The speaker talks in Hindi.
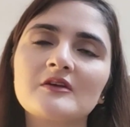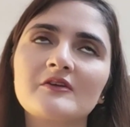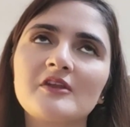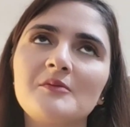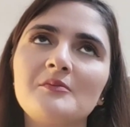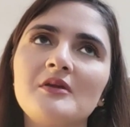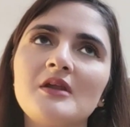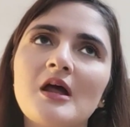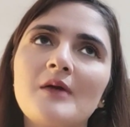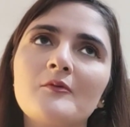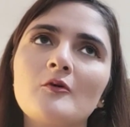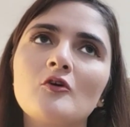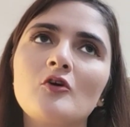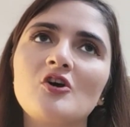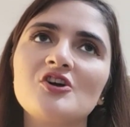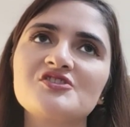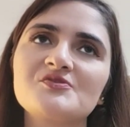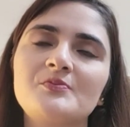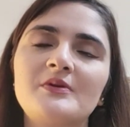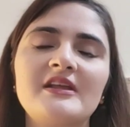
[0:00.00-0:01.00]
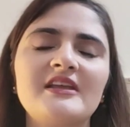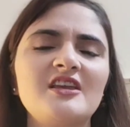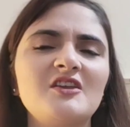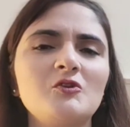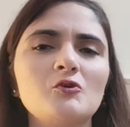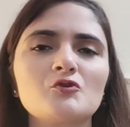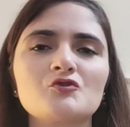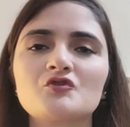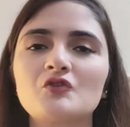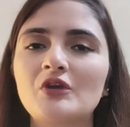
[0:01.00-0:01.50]
तकरीबन आपको कॉस्ट
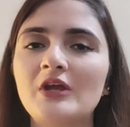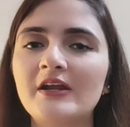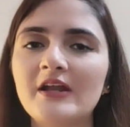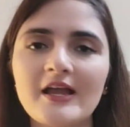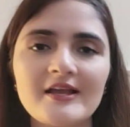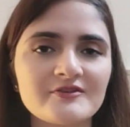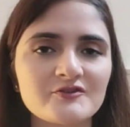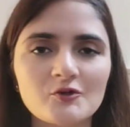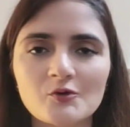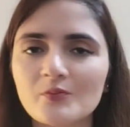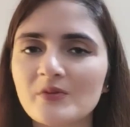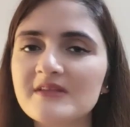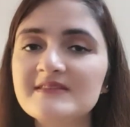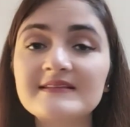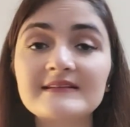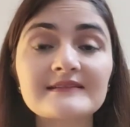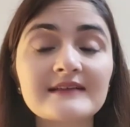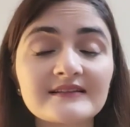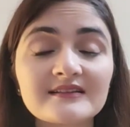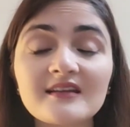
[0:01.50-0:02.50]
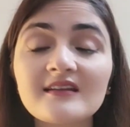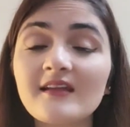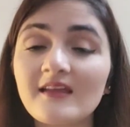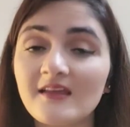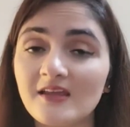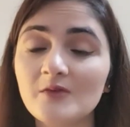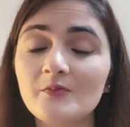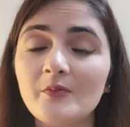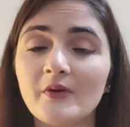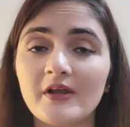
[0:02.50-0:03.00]
पड़ेगी 200 या 250 रुपए इससे ज़्यादा
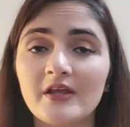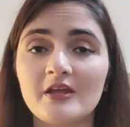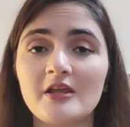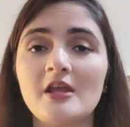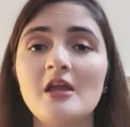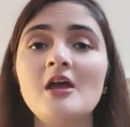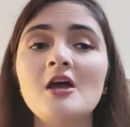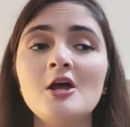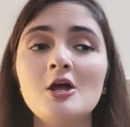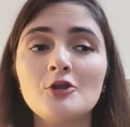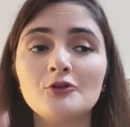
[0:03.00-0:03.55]
नहीं पड़ेगी